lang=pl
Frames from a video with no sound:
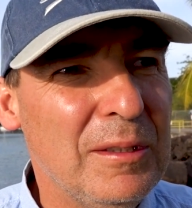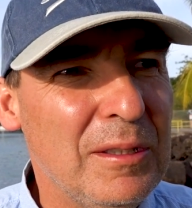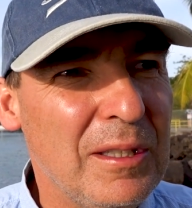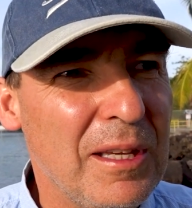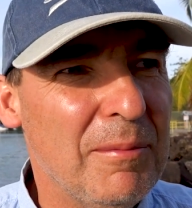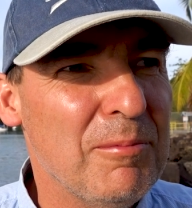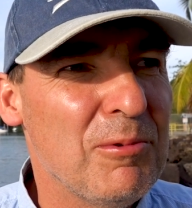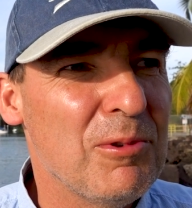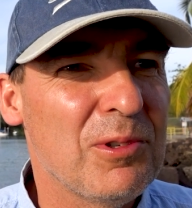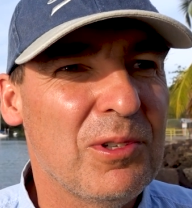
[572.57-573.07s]

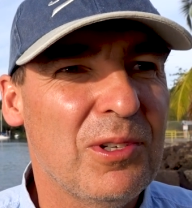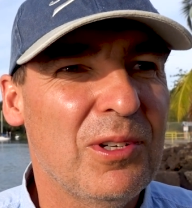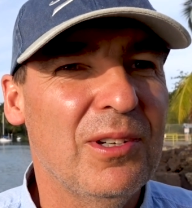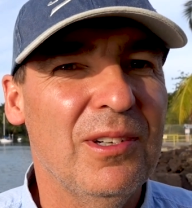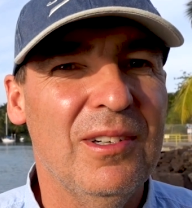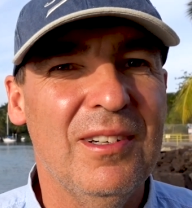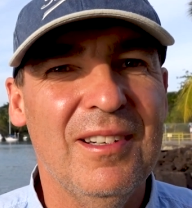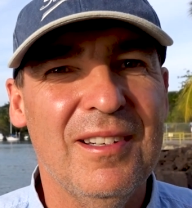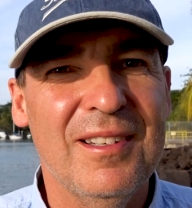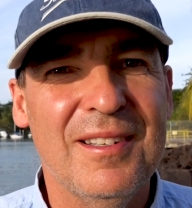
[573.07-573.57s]
nie mógł
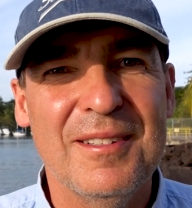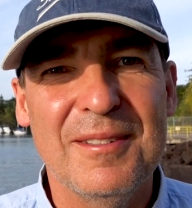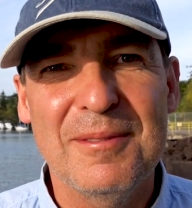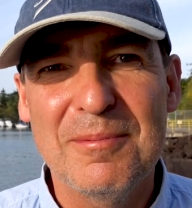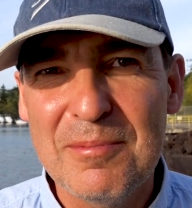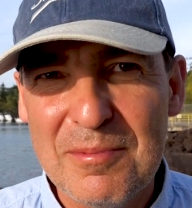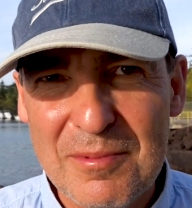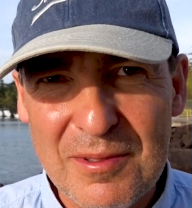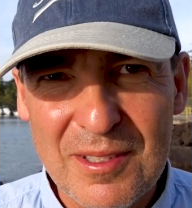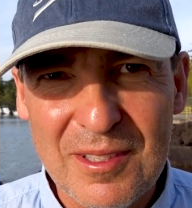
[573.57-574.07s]

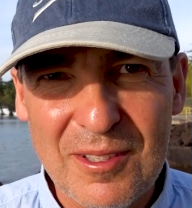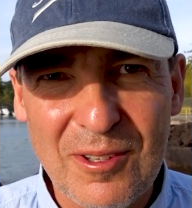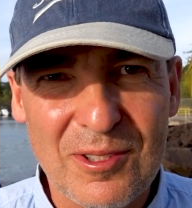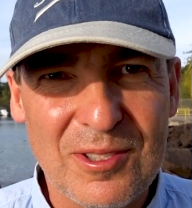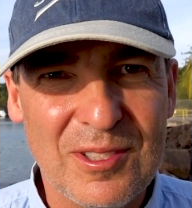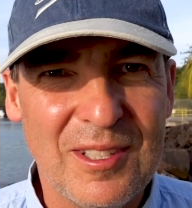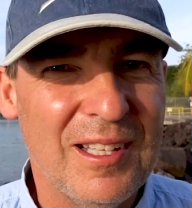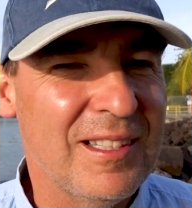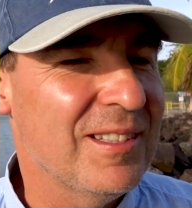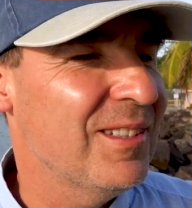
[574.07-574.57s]

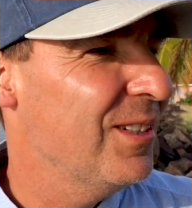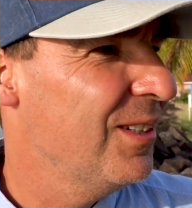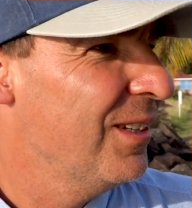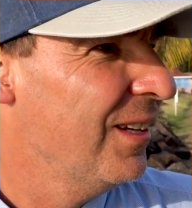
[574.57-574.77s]
dostać